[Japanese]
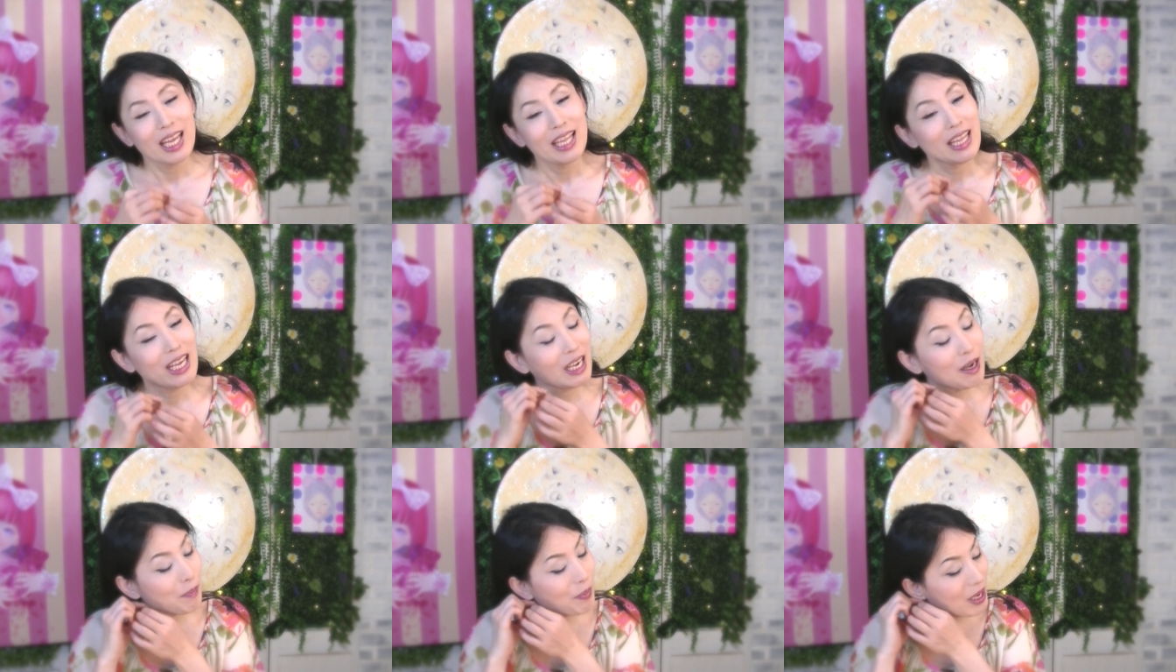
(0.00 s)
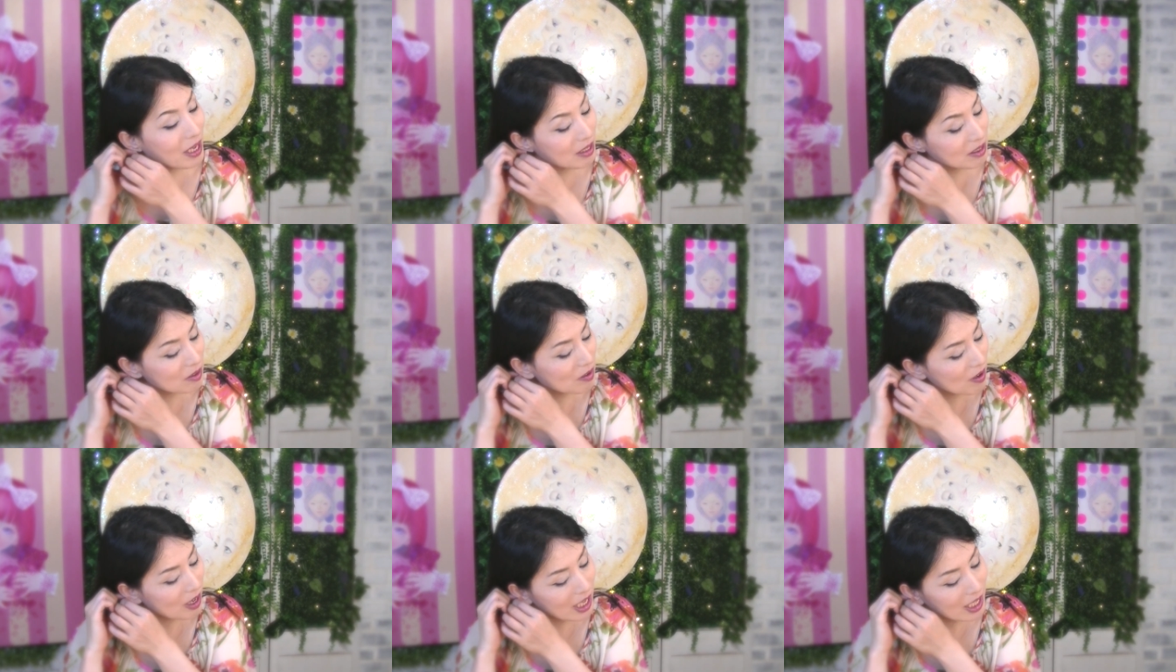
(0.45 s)
なんか
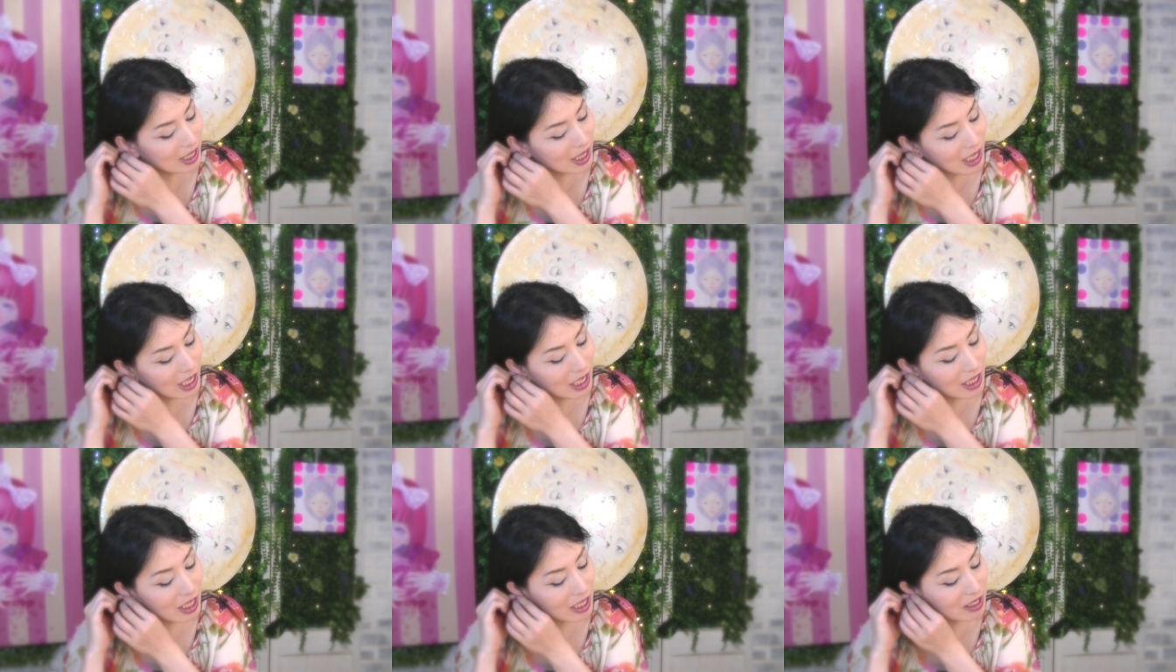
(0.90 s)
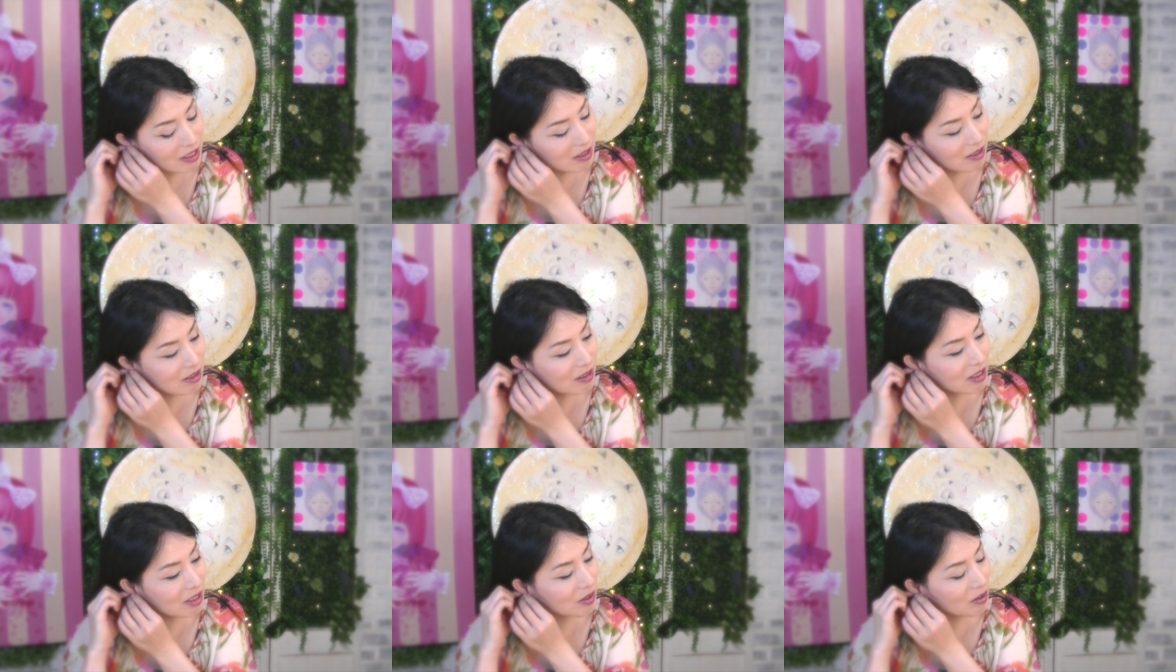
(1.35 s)
パーツを買ってきて
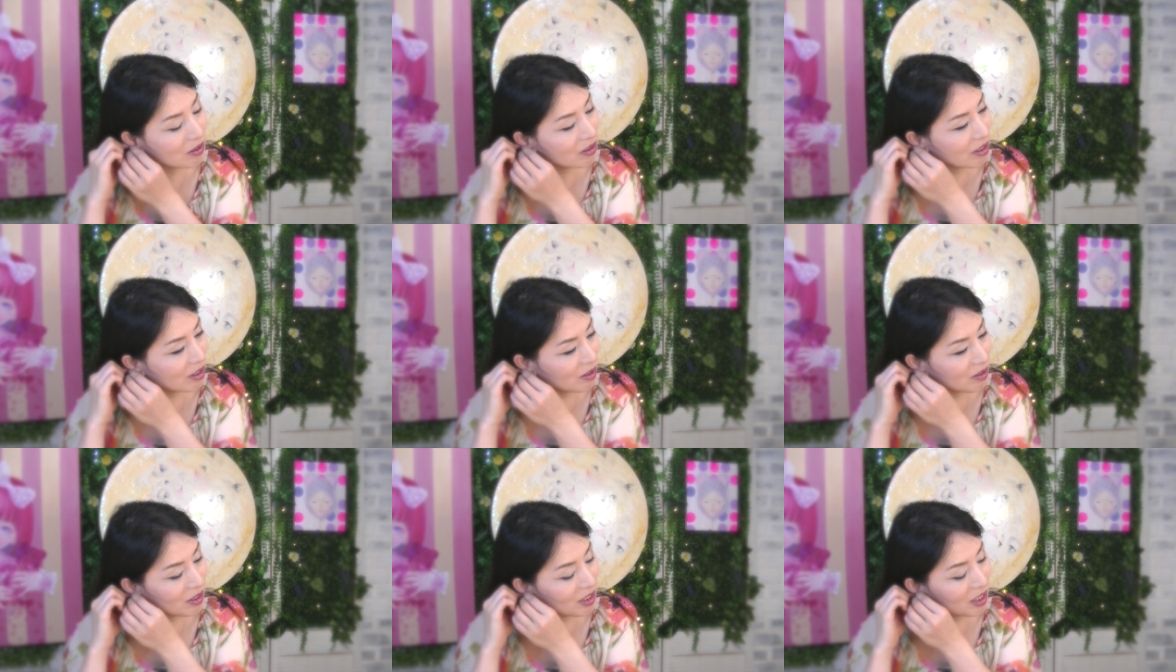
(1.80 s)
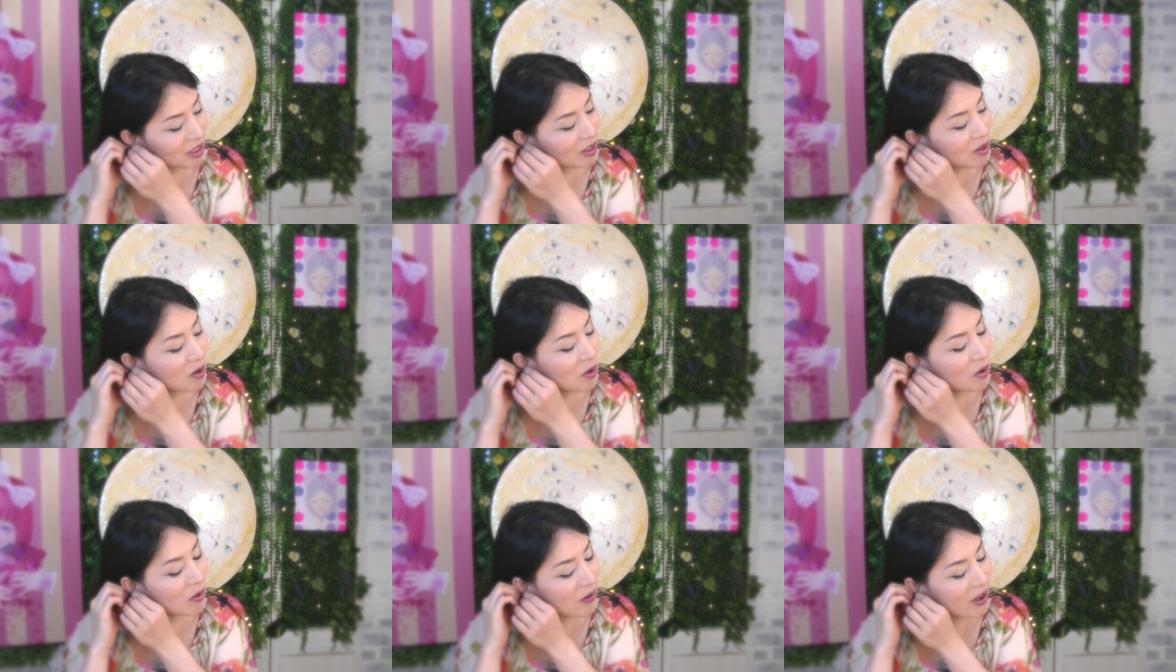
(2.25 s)
作る人っていう人
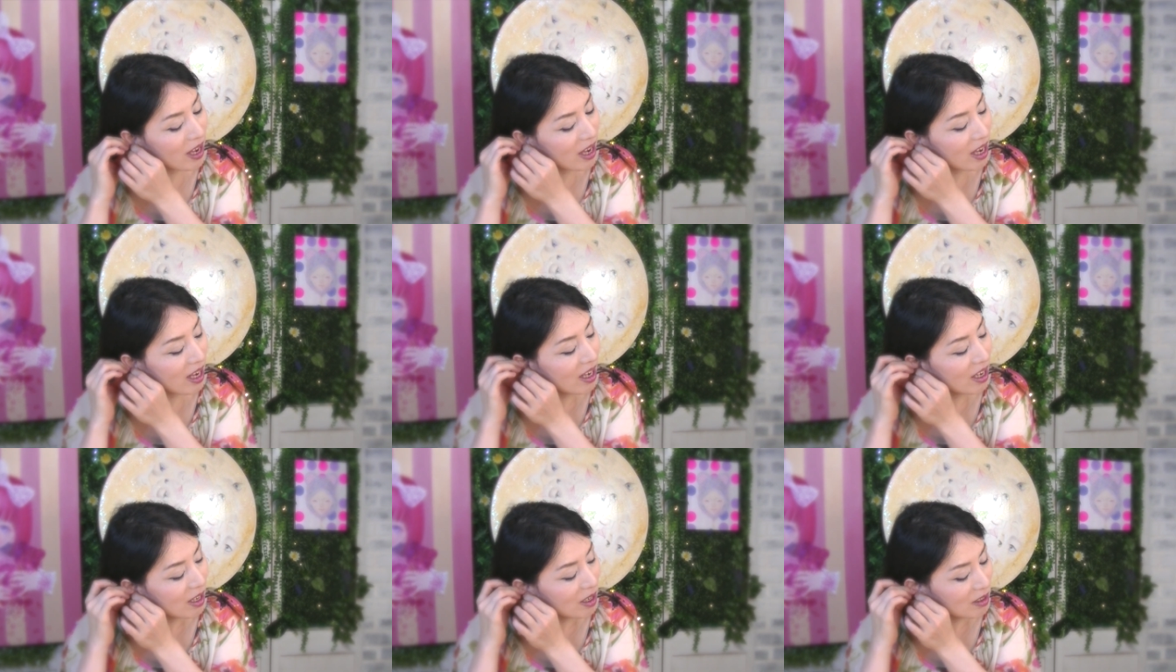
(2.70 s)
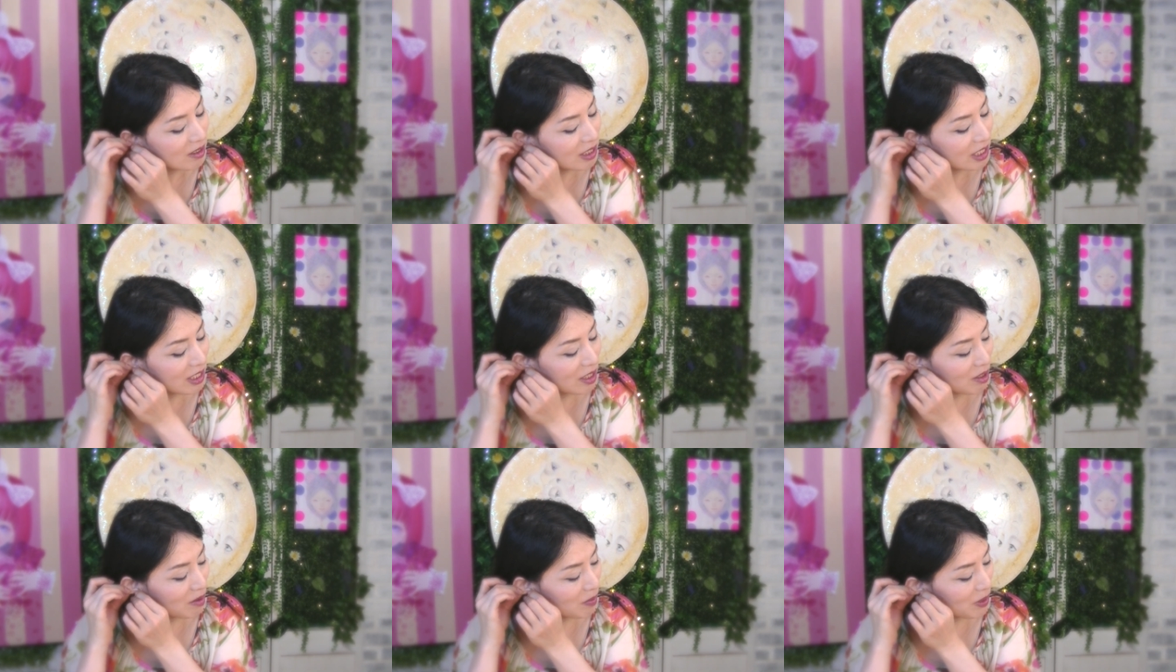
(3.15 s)
口は増
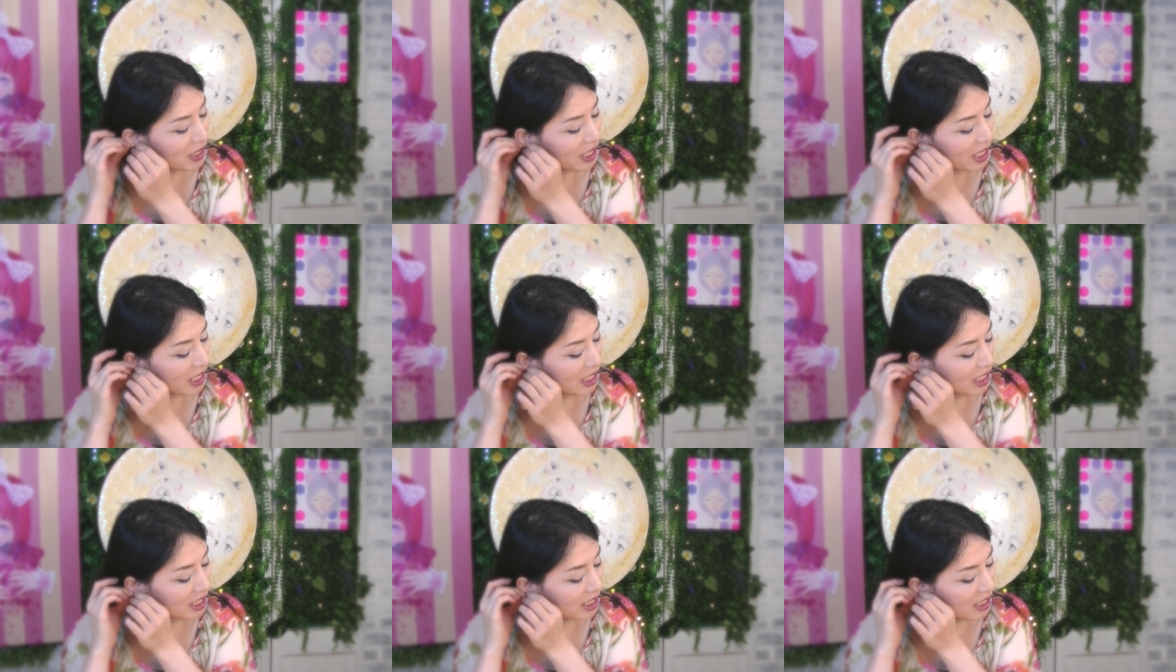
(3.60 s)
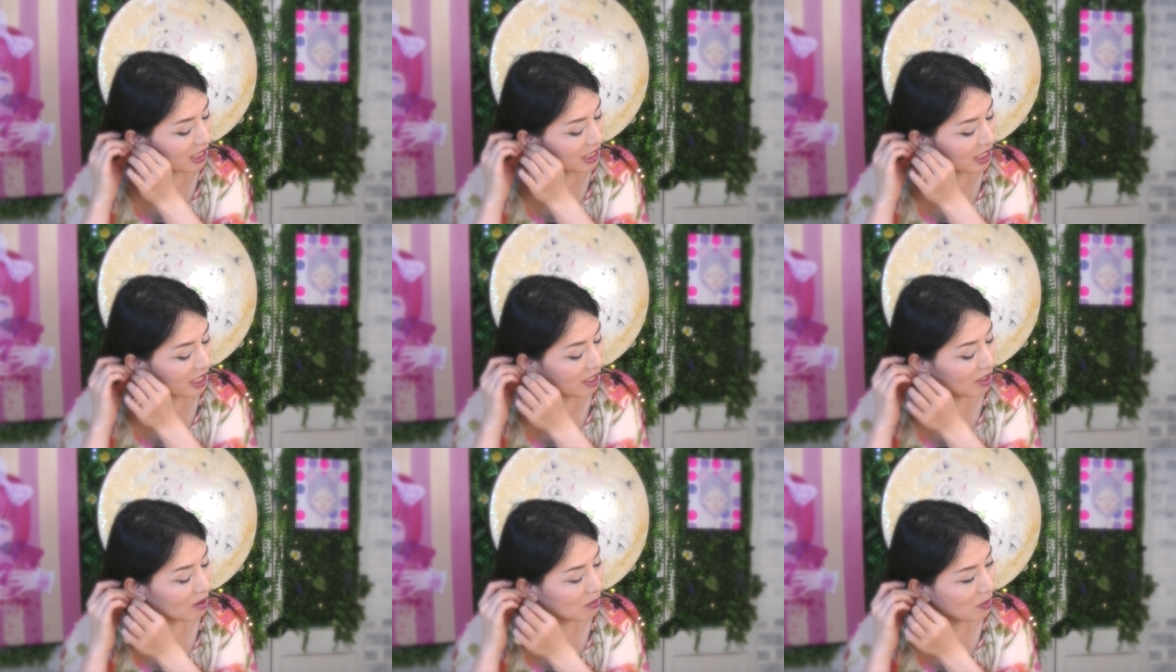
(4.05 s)
えてるみたいなんです
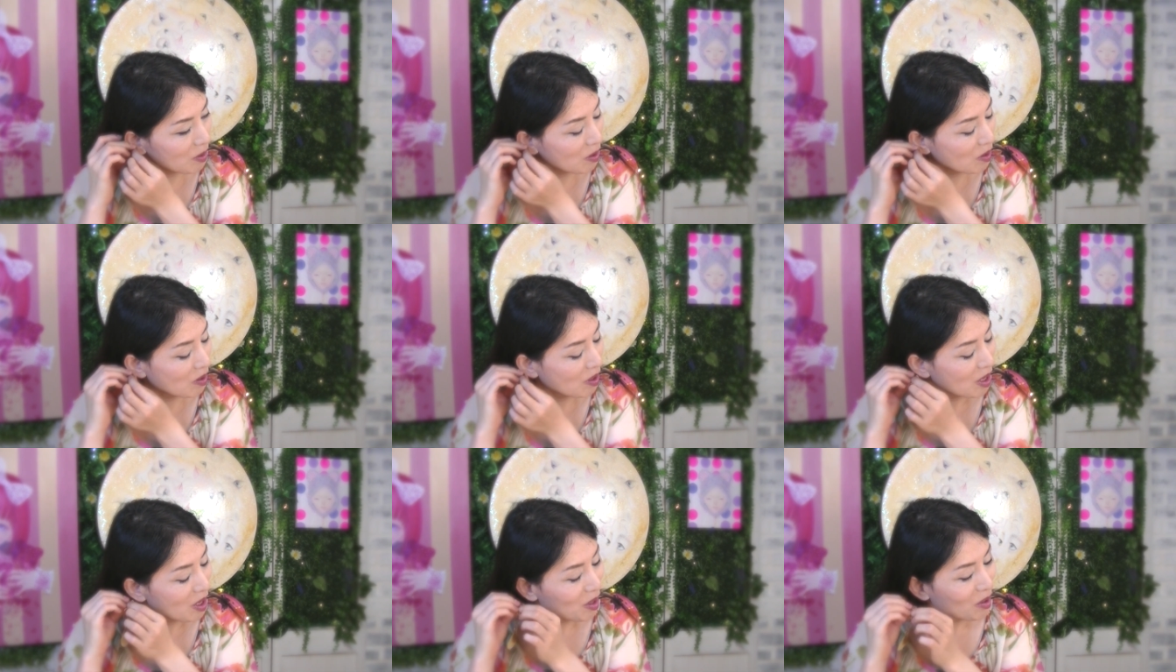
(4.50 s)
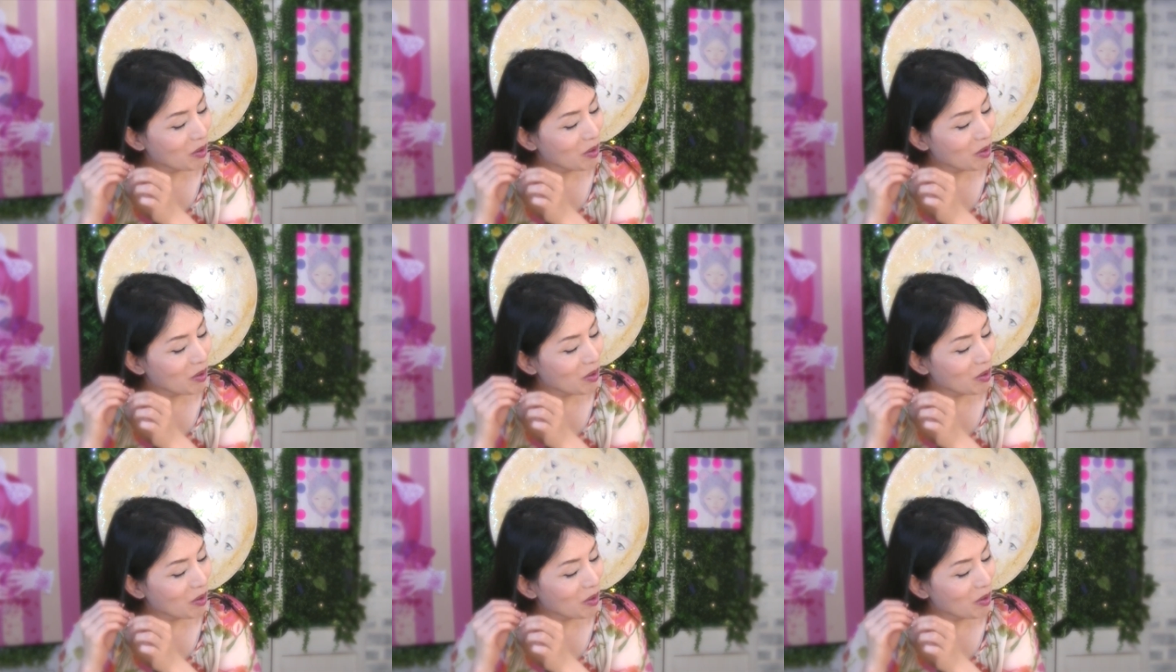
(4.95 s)
けれども、